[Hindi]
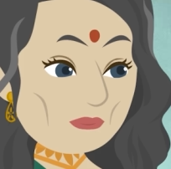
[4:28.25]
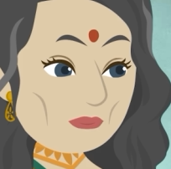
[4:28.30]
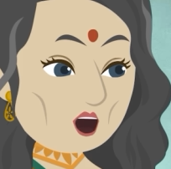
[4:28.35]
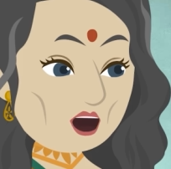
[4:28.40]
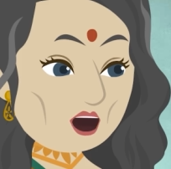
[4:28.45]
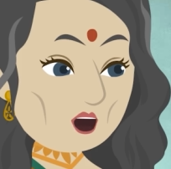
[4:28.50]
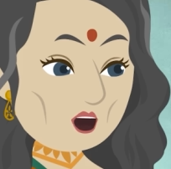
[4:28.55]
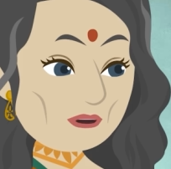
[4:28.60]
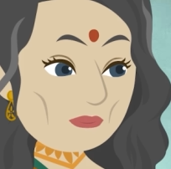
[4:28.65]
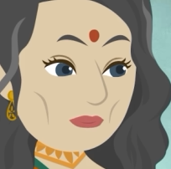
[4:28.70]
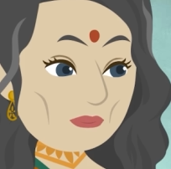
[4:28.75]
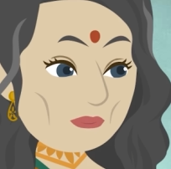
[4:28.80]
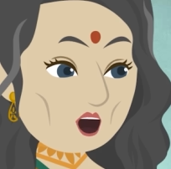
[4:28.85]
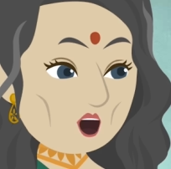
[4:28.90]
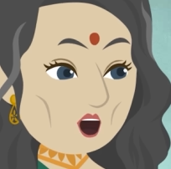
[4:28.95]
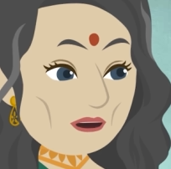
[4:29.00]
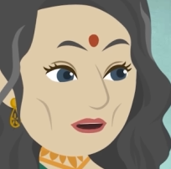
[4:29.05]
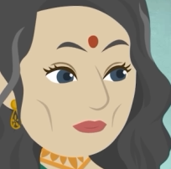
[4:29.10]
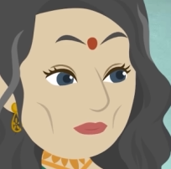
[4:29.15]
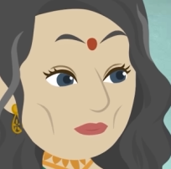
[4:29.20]
रिश्ता
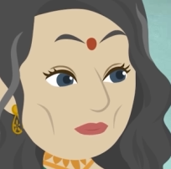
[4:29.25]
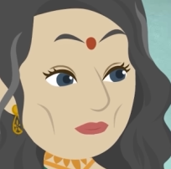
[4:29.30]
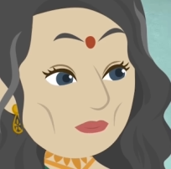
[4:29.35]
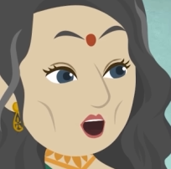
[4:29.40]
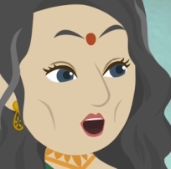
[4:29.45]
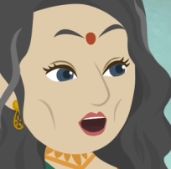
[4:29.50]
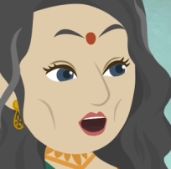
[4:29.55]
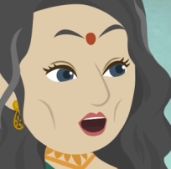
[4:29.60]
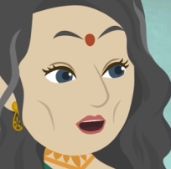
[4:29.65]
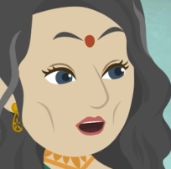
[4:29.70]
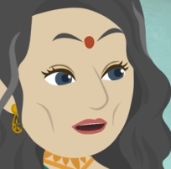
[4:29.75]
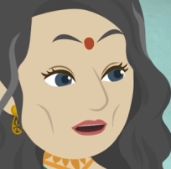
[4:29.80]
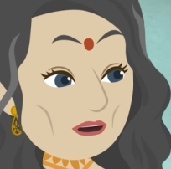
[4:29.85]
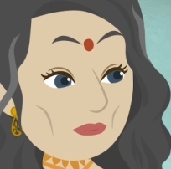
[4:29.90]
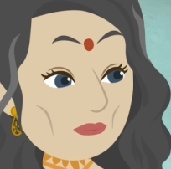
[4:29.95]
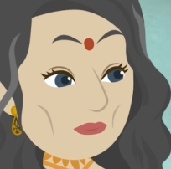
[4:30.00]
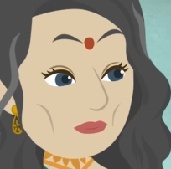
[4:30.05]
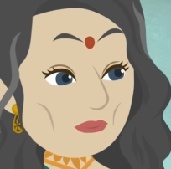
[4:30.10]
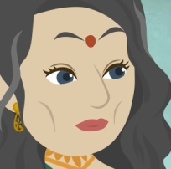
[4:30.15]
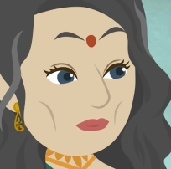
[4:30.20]
तेरे लिए
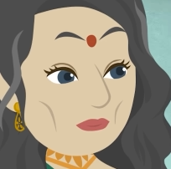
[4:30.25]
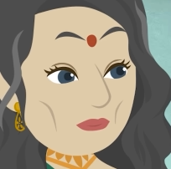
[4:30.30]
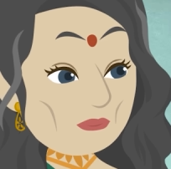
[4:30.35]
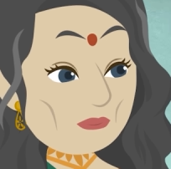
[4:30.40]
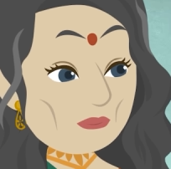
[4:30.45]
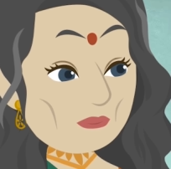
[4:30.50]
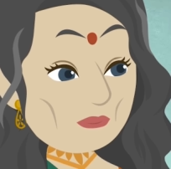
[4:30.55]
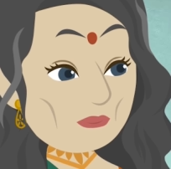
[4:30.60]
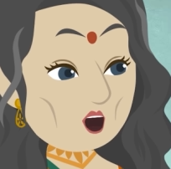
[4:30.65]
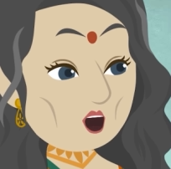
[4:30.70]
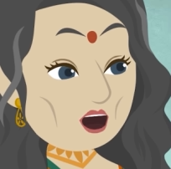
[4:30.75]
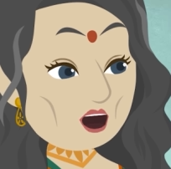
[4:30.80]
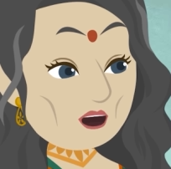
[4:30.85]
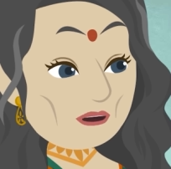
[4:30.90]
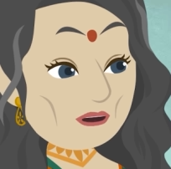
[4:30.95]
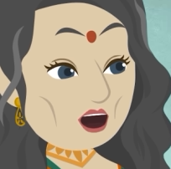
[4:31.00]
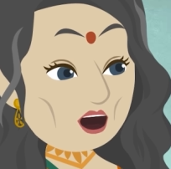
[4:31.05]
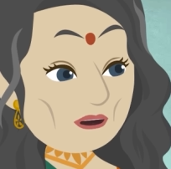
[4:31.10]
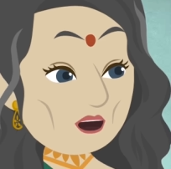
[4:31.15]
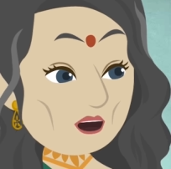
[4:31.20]

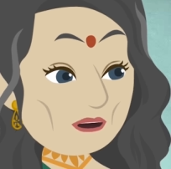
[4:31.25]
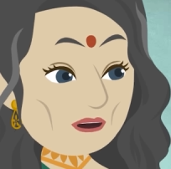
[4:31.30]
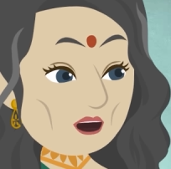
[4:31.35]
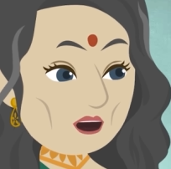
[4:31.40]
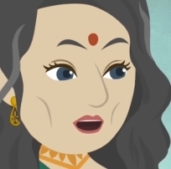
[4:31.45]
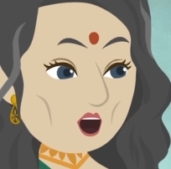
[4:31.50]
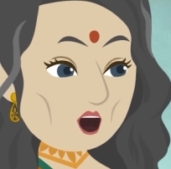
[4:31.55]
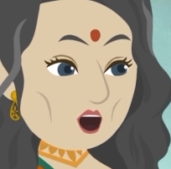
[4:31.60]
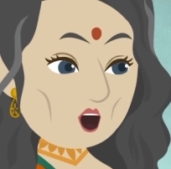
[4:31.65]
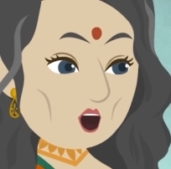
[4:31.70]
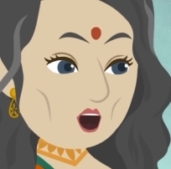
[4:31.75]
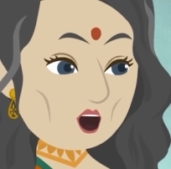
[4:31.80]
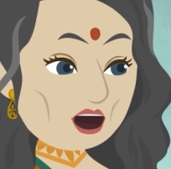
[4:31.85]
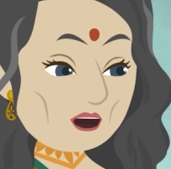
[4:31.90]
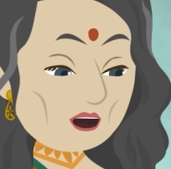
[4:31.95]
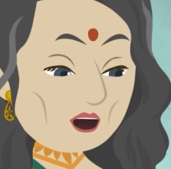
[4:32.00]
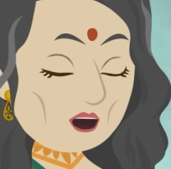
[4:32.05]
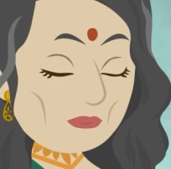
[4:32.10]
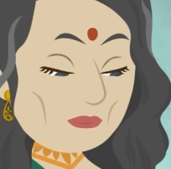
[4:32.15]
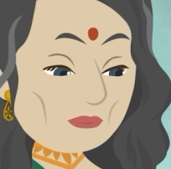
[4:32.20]
ऐसा कुछ नहीं होने
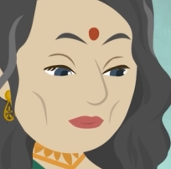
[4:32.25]
वाला